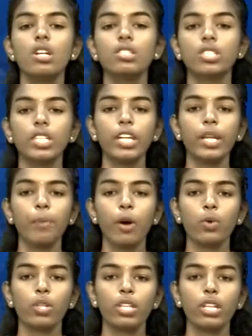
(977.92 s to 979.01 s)
ஷீரடி
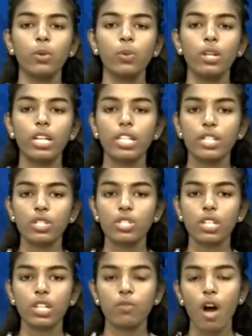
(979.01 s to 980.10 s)
பகுதியில் உள்ள
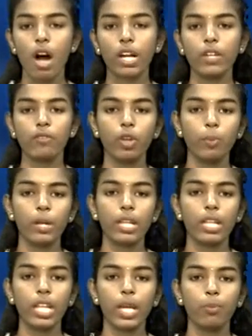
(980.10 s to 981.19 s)
இருசக்கர வாகன விற்பனை
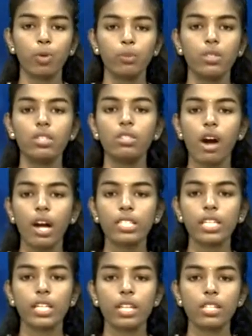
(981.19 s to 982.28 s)
நிலையம் முன்பு
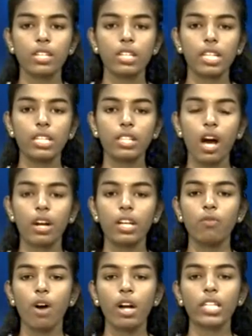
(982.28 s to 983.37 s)
நான்கு இளைஞர்கள்
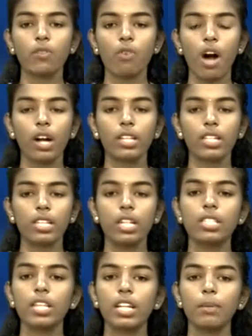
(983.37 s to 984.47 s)
தாங்கள் வாங்கிய வாகனங்கள்
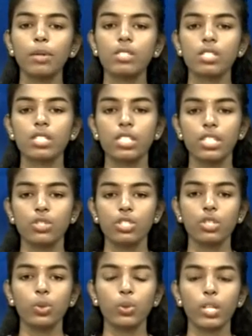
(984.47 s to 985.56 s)
தரமற்றது என்று
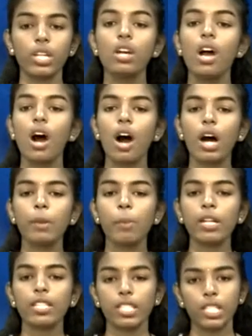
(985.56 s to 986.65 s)
கூறி ஆர்ப்பாட்டத்தில்